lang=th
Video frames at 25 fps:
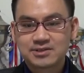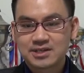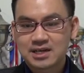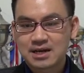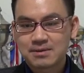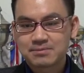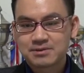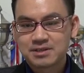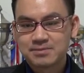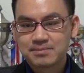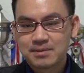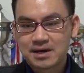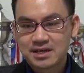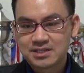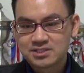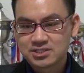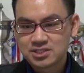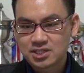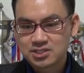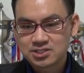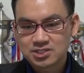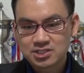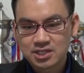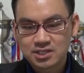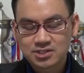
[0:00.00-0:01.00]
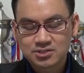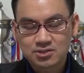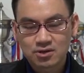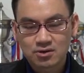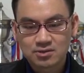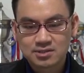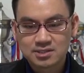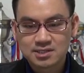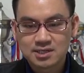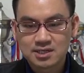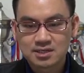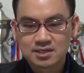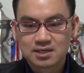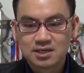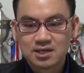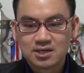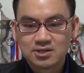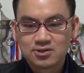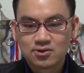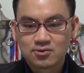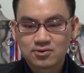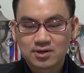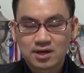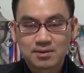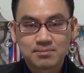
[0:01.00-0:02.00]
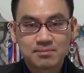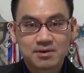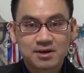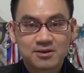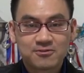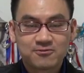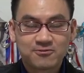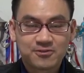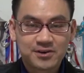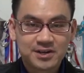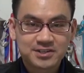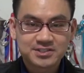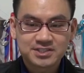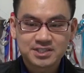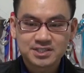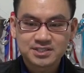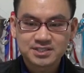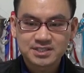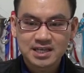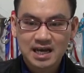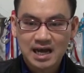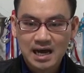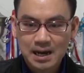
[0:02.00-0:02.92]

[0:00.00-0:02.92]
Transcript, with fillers: นะครับดีมานชัดเจนต่อเนื่อง โรงงานใหม่เฟสที่